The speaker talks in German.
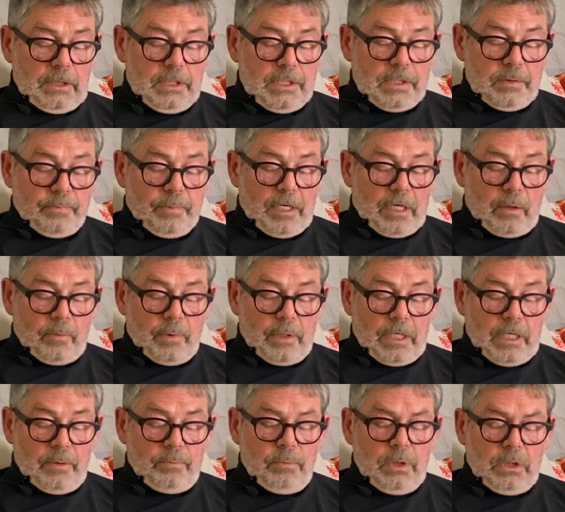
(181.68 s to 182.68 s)
ließ
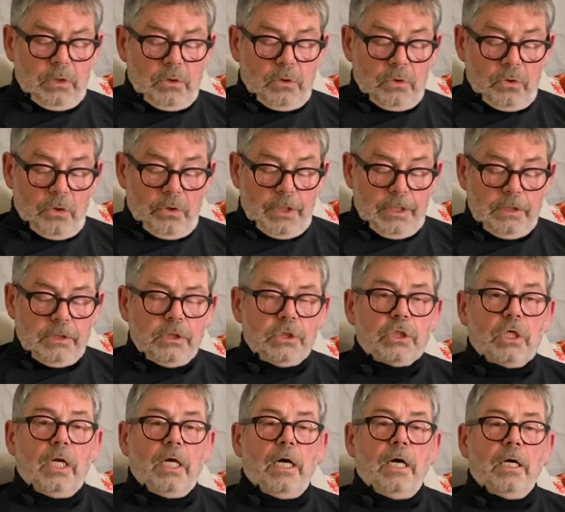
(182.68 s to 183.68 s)
Barbara mit Keulen
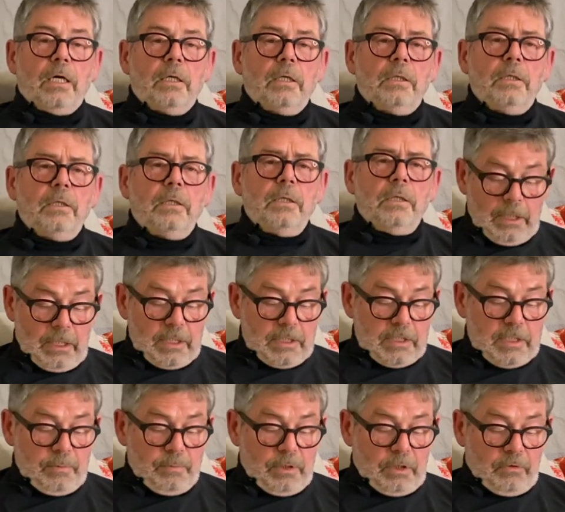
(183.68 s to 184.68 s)
schlagen,
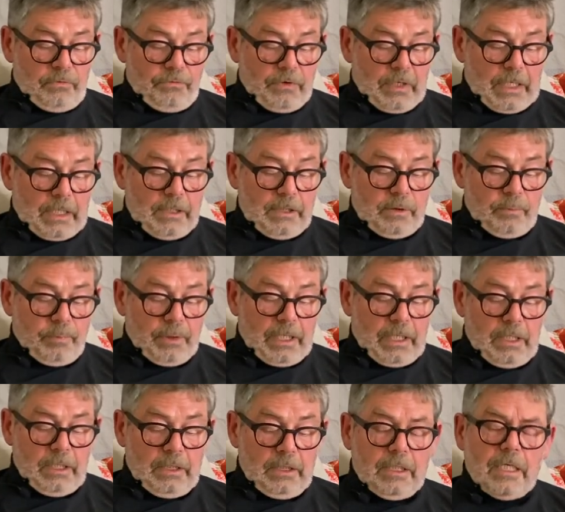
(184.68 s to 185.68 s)
sie mit Fackeln
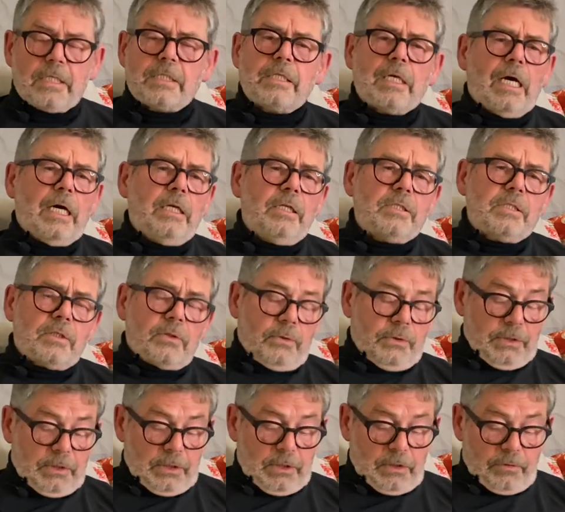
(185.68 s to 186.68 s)
brennen, das alles
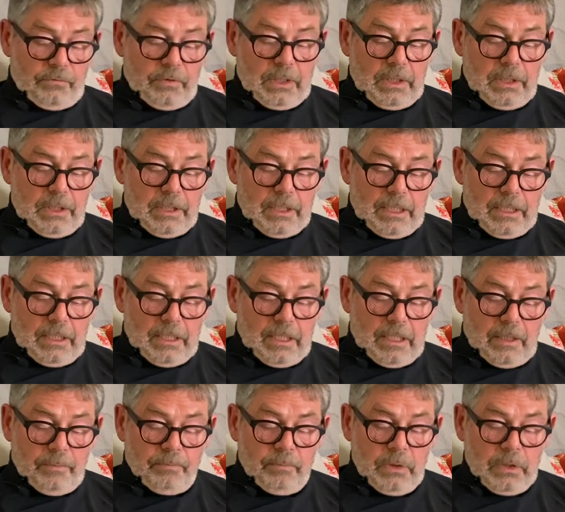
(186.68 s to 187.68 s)
konnte ihr wenig
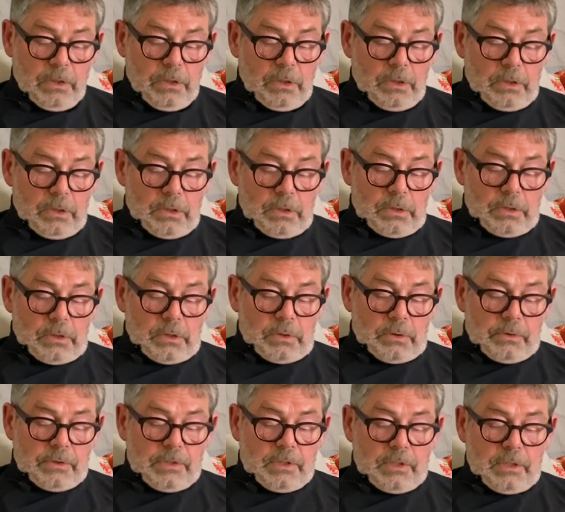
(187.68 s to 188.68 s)
anhaben
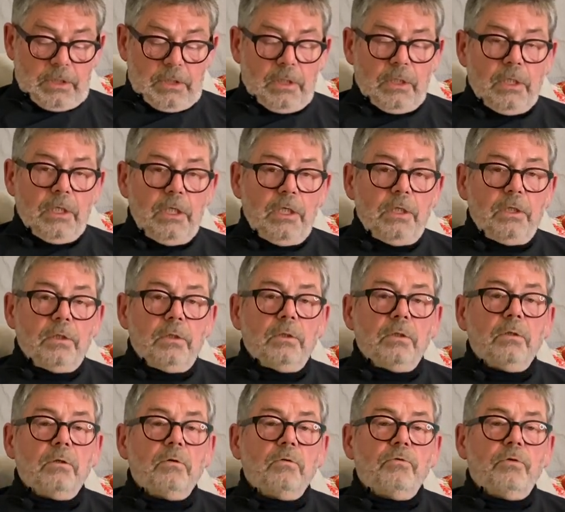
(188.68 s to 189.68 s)
und sie nicht
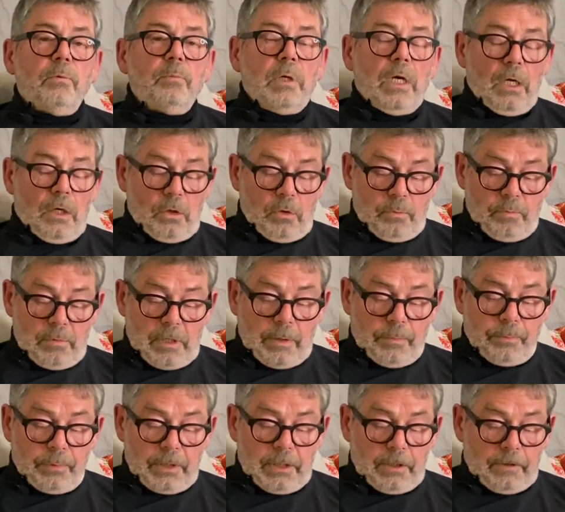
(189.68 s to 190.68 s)
vom Glauben
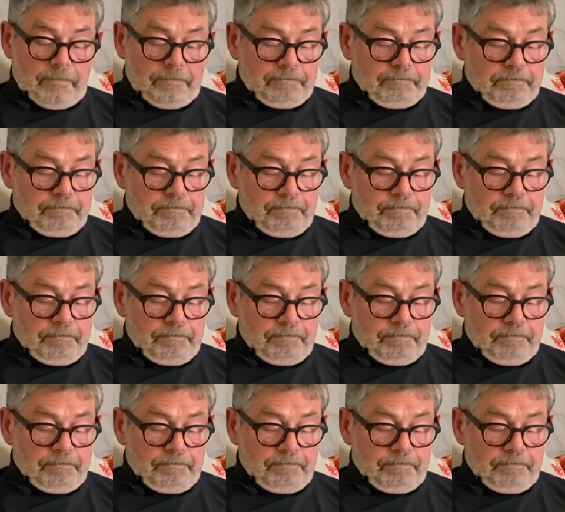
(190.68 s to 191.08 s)
abbringen.